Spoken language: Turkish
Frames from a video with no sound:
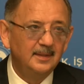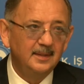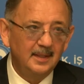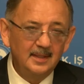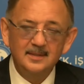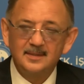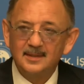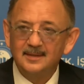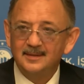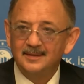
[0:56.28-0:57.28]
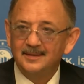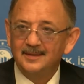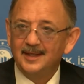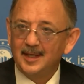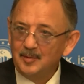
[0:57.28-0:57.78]
Değilse
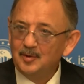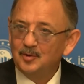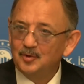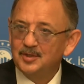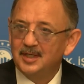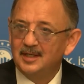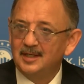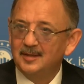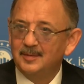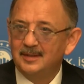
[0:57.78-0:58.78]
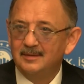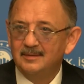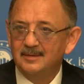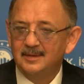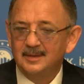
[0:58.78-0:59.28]
emin olun şehirleri ben
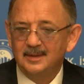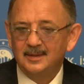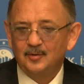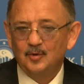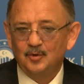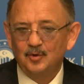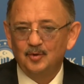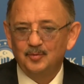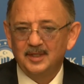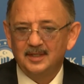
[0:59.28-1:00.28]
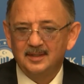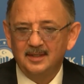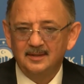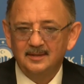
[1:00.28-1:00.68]
görüyorum geriden